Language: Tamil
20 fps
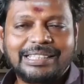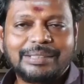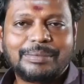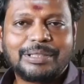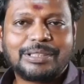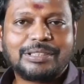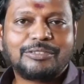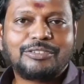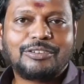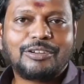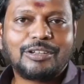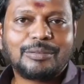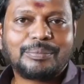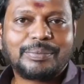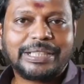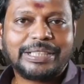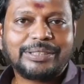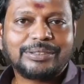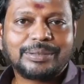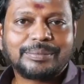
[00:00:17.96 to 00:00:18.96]
இதை மட்டும் ஃபாலோ
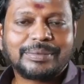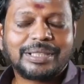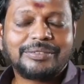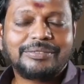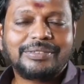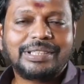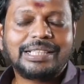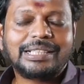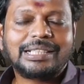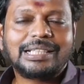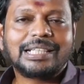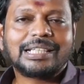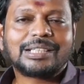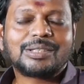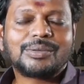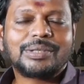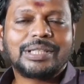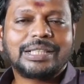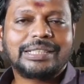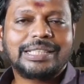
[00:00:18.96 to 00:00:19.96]
பண்ணிட்டு வந்தோம்னா வீட்டில்
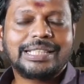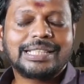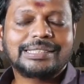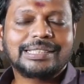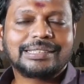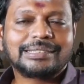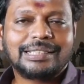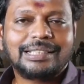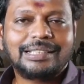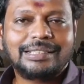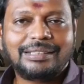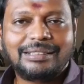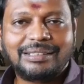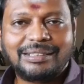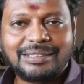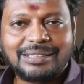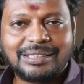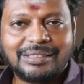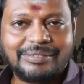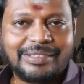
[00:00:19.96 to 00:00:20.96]
இருக்கக்கூடிய தீய சக்திகள்
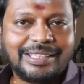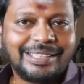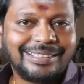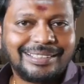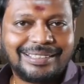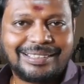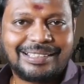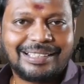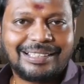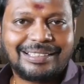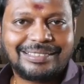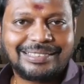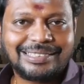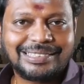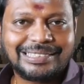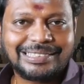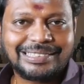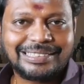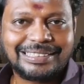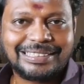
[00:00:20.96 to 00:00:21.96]
இருக்கவே
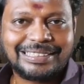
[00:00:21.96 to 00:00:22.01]
இருக்காது